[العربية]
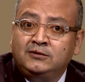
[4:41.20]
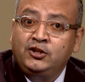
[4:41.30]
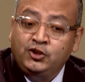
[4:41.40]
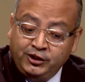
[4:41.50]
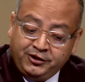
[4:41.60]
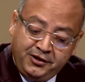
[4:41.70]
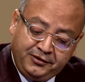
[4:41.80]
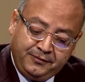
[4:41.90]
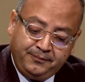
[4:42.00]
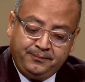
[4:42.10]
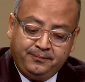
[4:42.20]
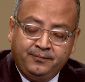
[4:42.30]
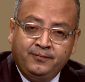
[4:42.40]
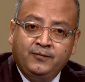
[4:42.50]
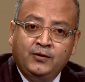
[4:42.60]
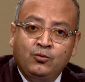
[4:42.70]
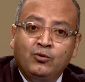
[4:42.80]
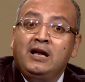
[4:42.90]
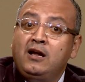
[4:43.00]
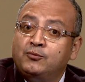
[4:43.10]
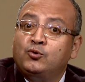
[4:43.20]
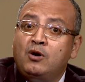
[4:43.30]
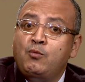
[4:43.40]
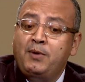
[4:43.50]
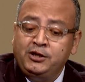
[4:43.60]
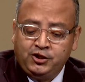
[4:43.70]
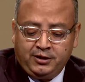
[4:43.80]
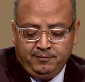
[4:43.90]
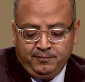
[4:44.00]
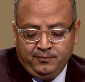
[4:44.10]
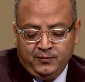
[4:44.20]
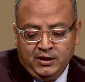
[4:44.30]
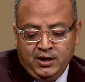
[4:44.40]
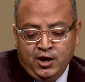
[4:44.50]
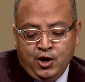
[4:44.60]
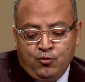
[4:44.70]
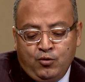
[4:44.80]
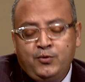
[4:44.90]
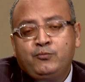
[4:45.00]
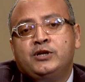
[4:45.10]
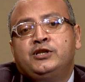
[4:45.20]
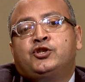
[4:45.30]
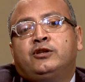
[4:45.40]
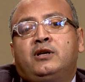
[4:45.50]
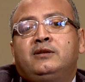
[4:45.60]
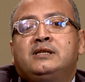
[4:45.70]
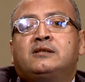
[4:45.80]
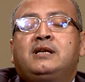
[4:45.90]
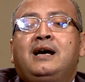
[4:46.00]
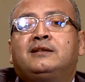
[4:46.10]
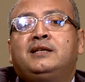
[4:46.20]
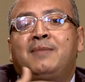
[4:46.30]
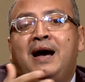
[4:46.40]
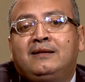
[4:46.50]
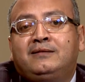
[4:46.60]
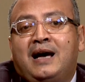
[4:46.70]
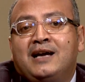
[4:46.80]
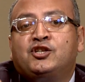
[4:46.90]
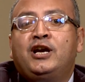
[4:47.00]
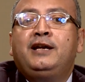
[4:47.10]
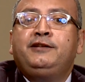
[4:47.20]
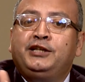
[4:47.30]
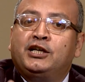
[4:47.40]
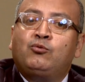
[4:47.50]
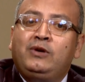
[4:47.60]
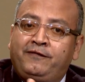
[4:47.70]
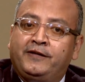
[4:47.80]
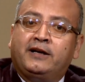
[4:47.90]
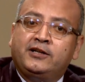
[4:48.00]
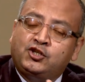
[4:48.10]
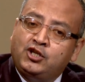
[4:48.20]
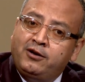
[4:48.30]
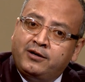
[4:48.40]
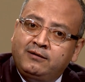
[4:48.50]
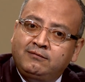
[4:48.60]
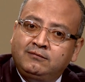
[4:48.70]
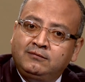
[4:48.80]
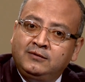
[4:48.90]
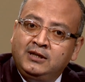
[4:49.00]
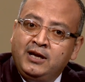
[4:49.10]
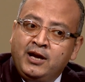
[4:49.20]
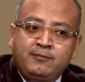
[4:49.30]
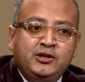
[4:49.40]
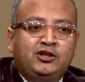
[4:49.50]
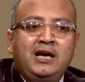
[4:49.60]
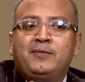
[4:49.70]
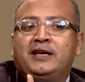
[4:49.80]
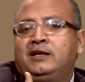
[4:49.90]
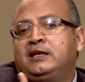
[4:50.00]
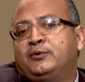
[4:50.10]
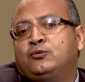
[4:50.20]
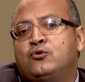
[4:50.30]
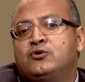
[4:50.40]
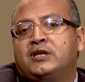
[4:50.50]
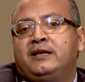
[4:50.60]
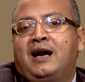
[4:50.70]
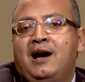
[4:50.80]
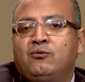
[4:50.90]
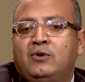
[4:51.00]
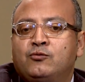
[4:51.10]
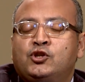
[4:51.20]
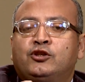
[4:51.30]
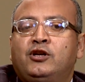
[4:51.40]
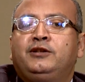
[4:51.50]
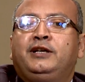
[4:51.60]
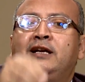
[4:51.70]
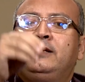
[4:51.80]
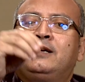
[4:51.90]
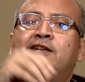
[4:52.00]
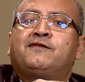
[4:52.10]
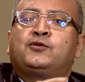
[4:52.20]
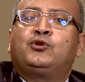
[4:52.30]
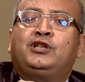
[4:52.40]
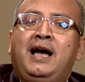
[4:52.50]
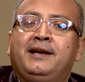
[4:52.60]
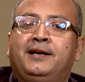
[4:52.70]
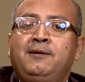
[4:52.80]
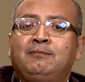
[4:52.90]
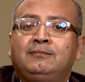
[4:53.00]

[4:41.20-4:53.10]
الشيطان وجالها بصوره مباشره وممكن الشيطان يستخدم حد عشان يغوي الفعل الشر مش دايما احنا بنكون زي حواء والشيطان يجي لنا كده في صوره حيه